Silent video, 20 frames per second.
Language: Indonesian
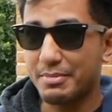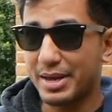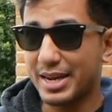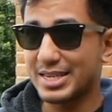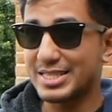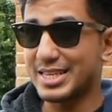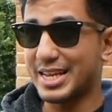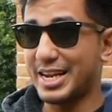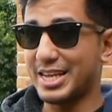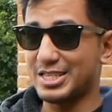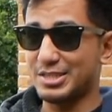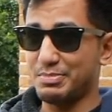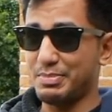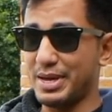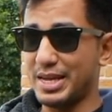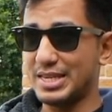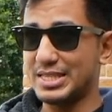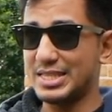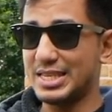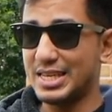
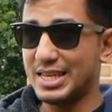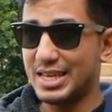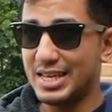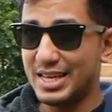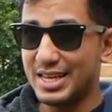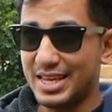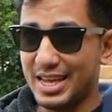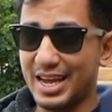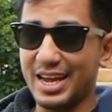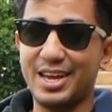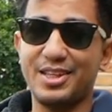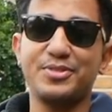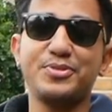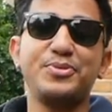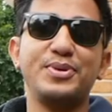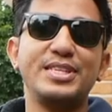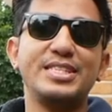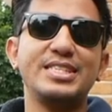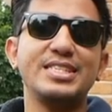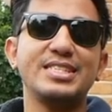Mercedes-Benz yang itu
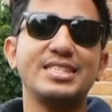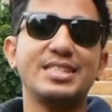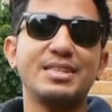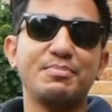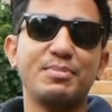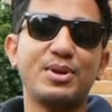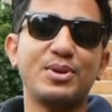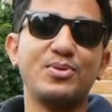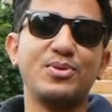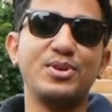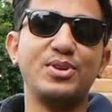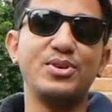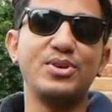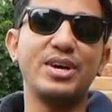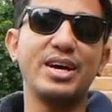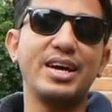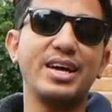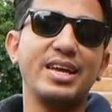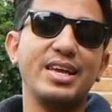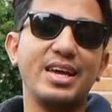which is temen gue
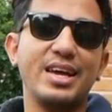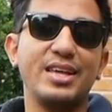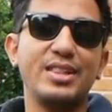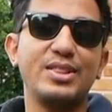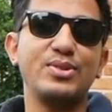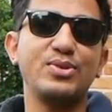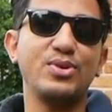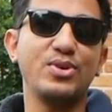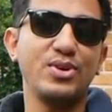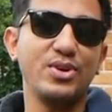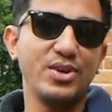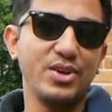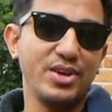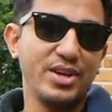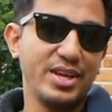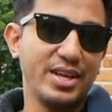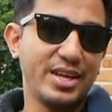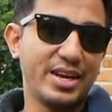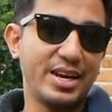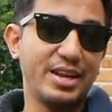juga yaitu
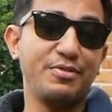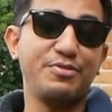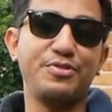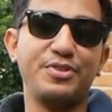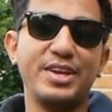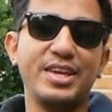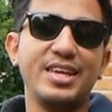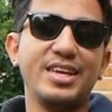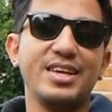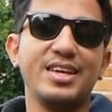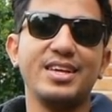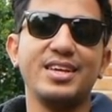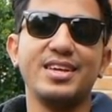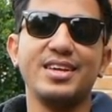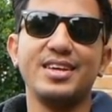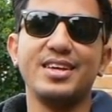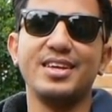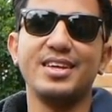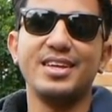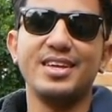Rivi
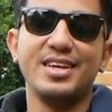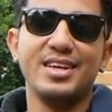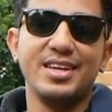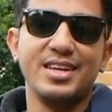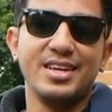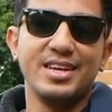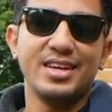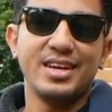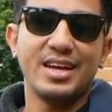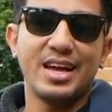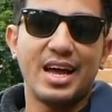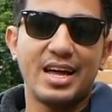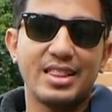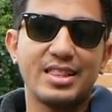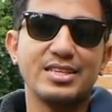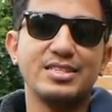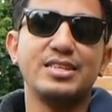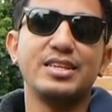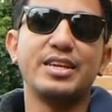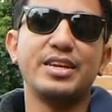
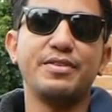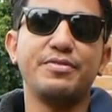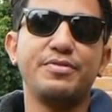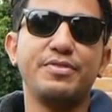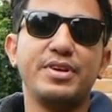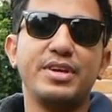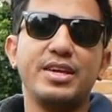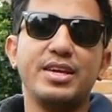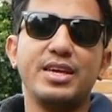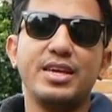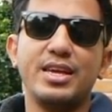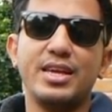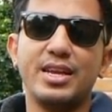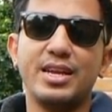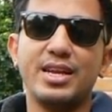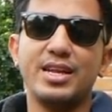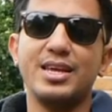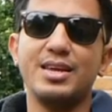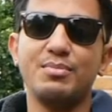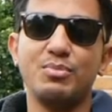Kata si Rivi,
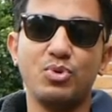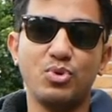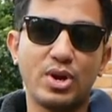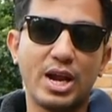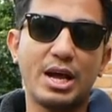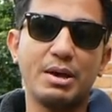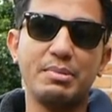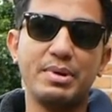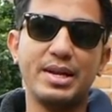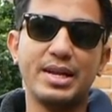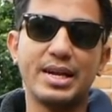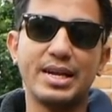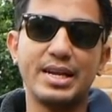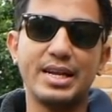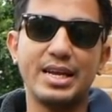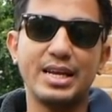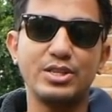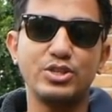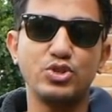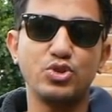ini murah
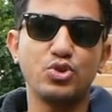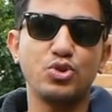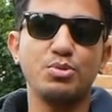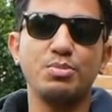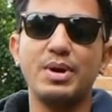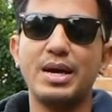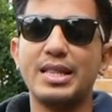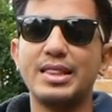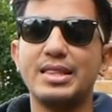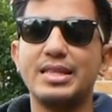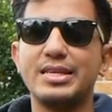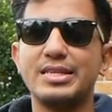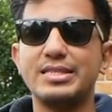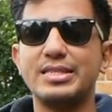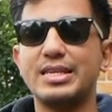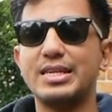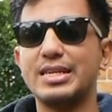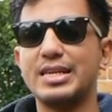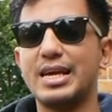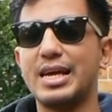benerinnya cukup ganti
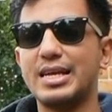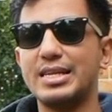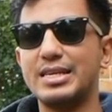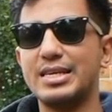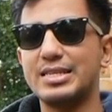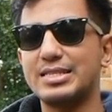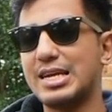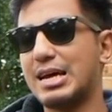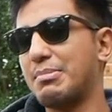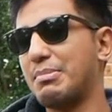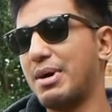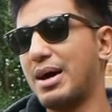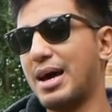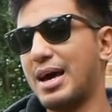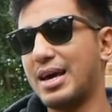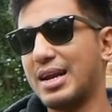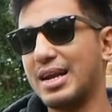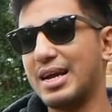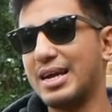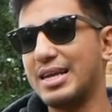sealnya aja sama
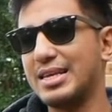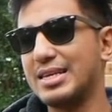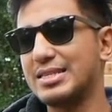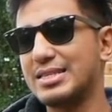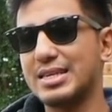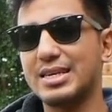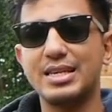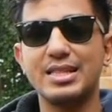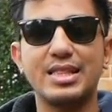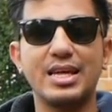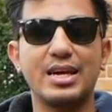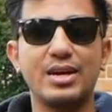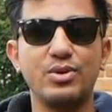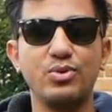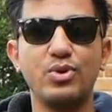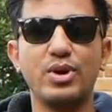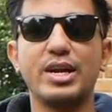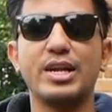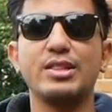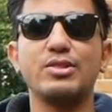harganya sekitar
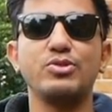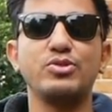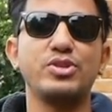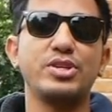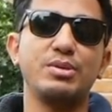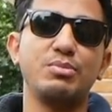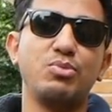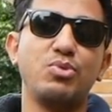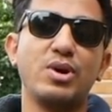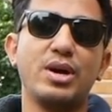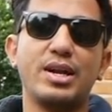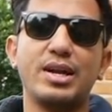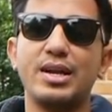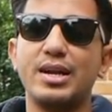200 ribuan